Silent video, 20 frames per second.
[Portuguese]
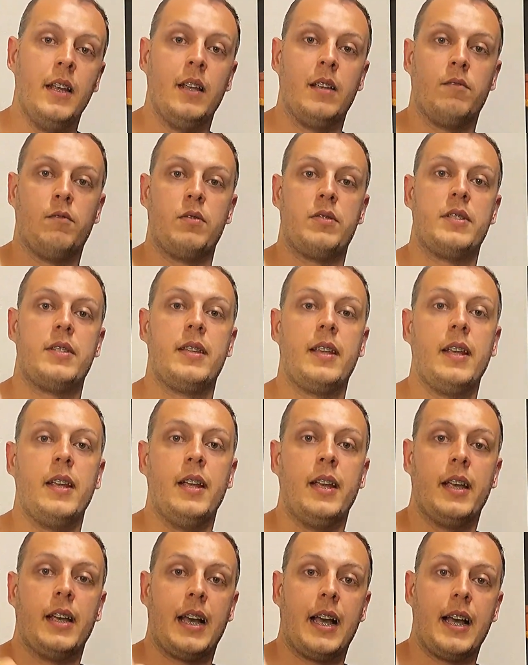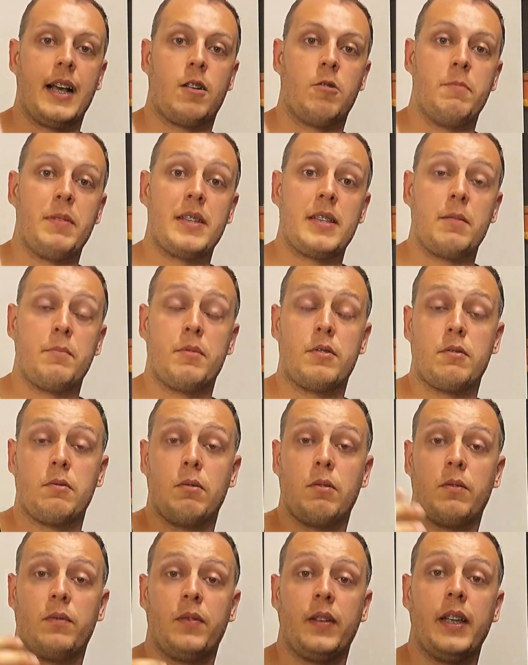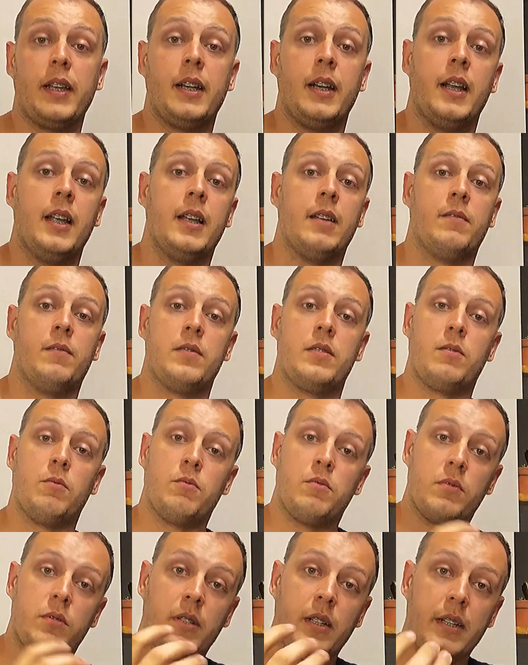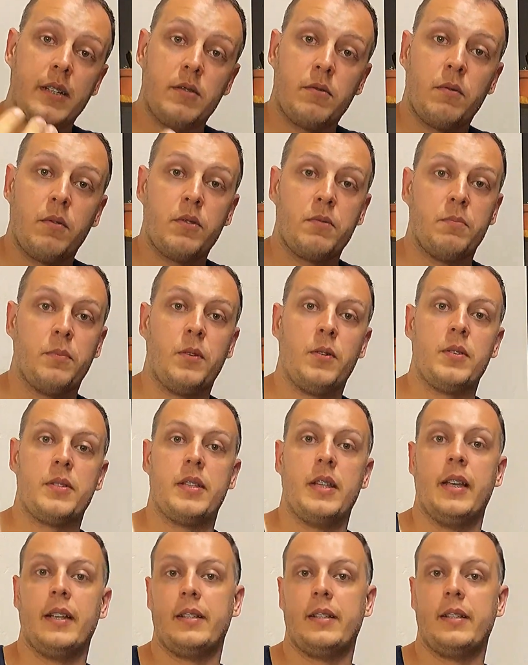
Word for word: Você uh, começa a absorver, você utiliza osmose.